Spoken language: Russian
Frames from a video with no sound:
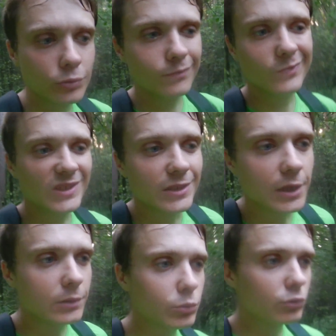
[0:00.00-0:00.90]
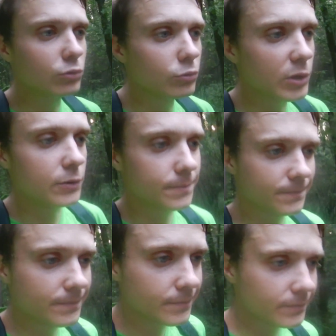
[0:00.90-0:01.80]
не знаю, буду думать,
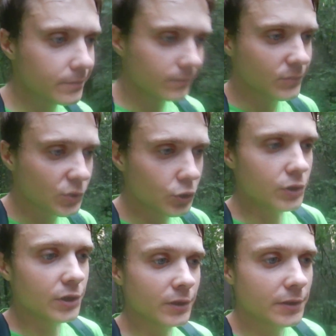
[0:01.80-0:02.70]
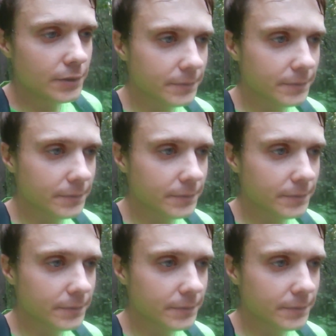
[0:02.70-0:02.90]
что делать.